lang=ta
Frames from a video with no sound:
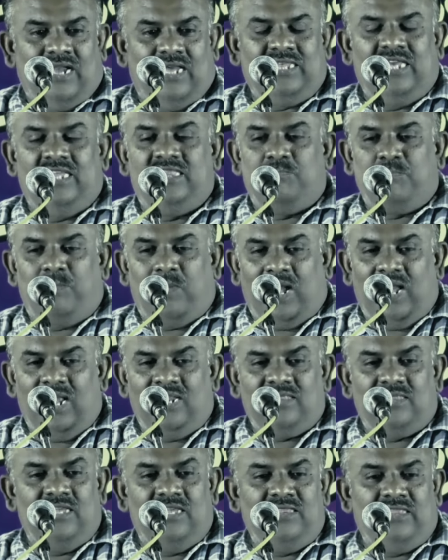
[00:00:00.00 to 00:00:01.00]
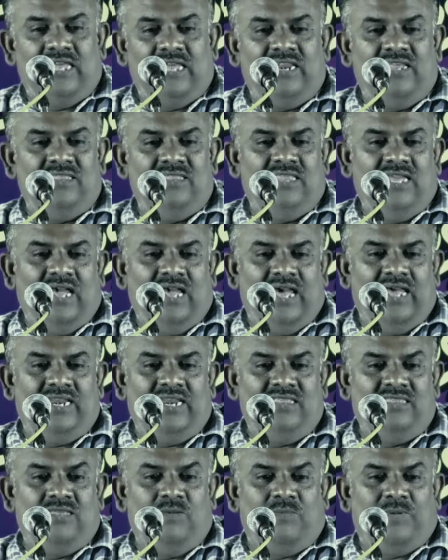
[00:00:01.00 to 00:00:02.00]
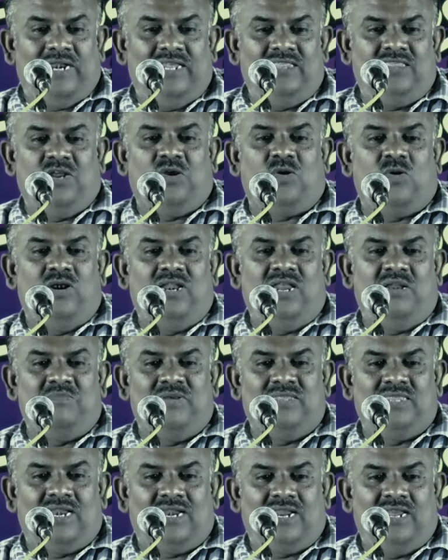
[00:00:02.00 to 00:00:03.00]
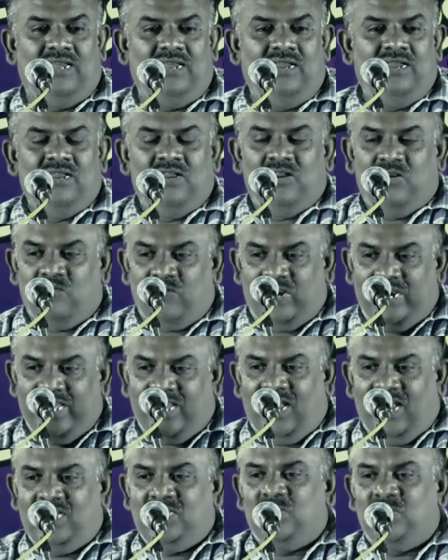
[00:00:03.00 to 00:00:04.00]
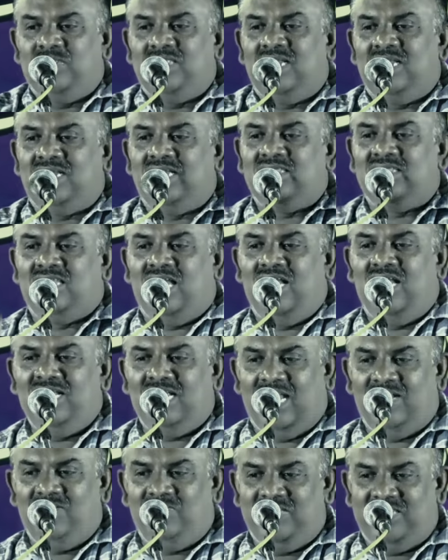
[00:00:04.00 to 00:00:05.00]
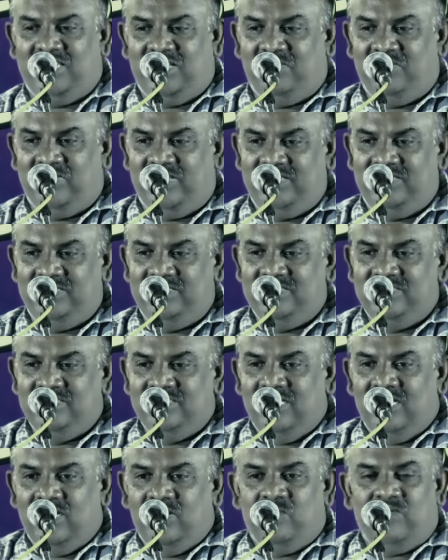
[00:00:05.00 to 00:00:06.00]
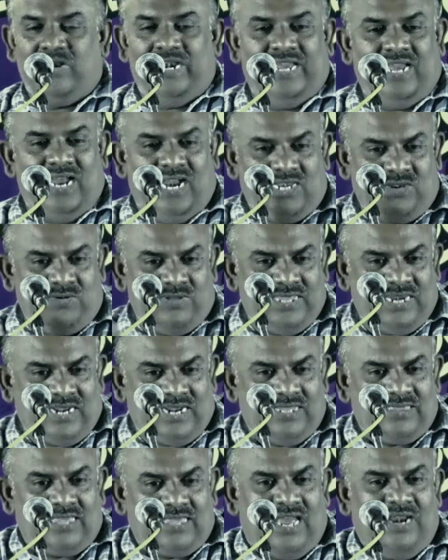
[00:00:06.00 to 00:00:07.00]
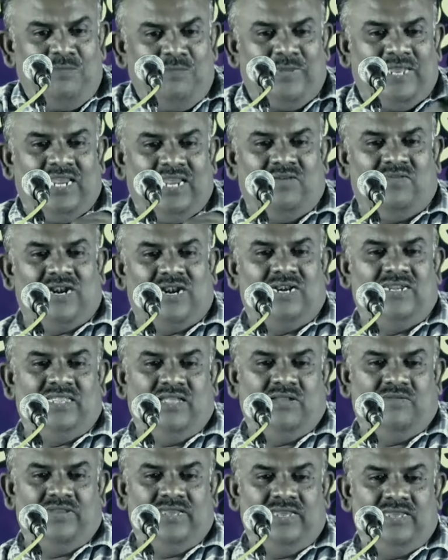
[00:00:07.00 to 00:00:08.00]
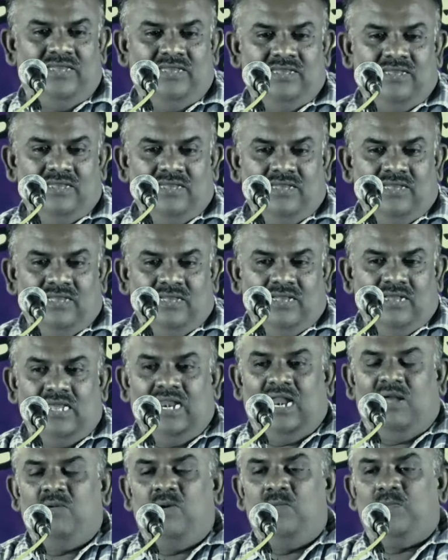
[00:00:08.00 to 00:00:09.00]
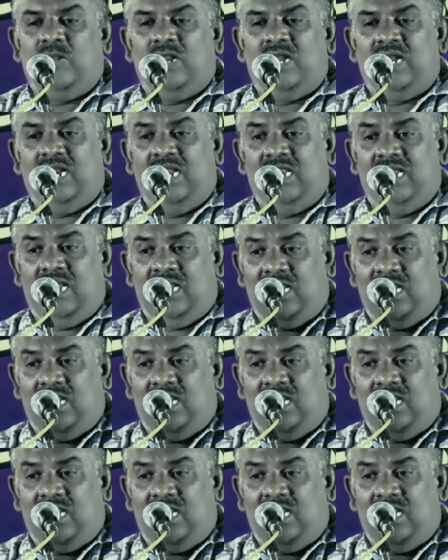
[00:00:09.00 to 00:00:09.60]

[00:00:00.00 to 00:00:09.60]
அதை பார்த்து தெரிந்து அறிந்து படித்துக்கொள் என்பதற்கு வழிகாட்டுவதற்குத்தான் கல்வி தேவை வழிகாட்டுவதற்குத்தான் பெரியவர்கள் தேவை கிராமப்புறங்களில்